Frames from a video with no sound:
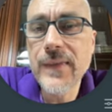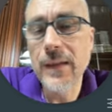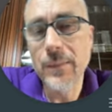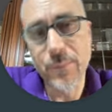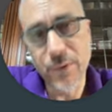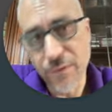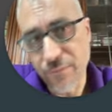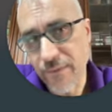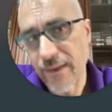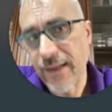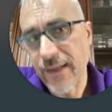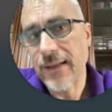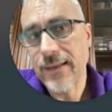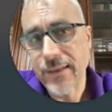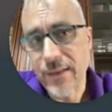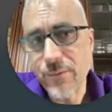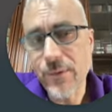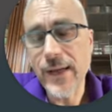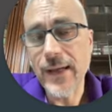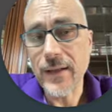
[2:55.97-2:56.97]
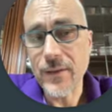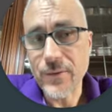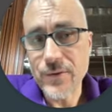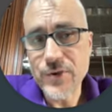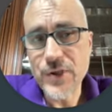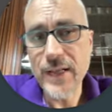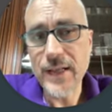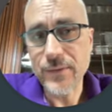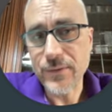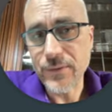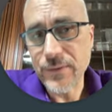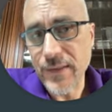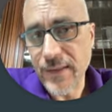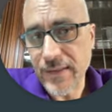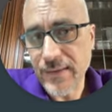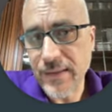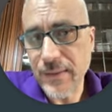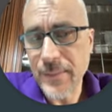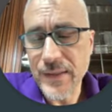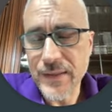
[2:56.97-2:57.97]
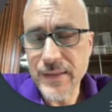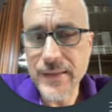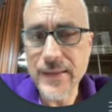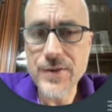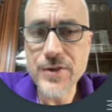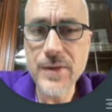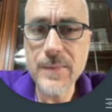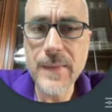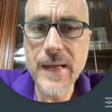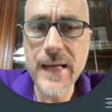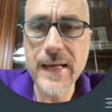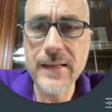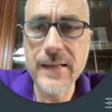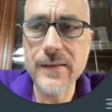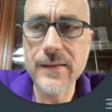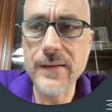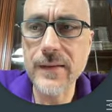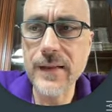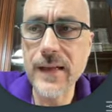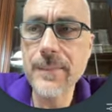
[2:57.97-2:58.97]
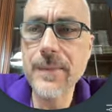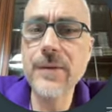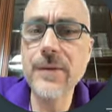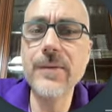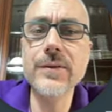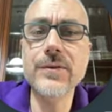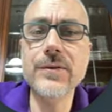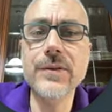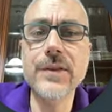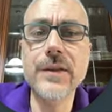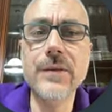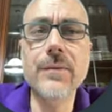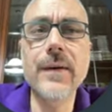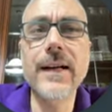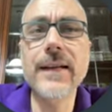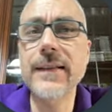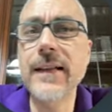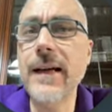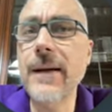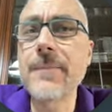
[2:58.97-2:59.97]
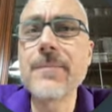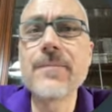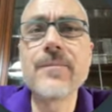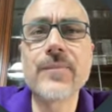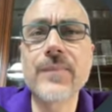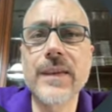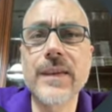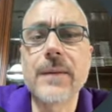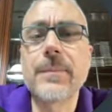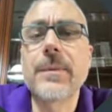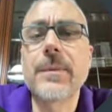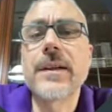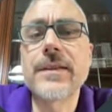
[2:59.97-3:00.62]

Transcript: puoi fare anche quello, certo, direttamente da Gmail, e per quanto riguarda tipo ad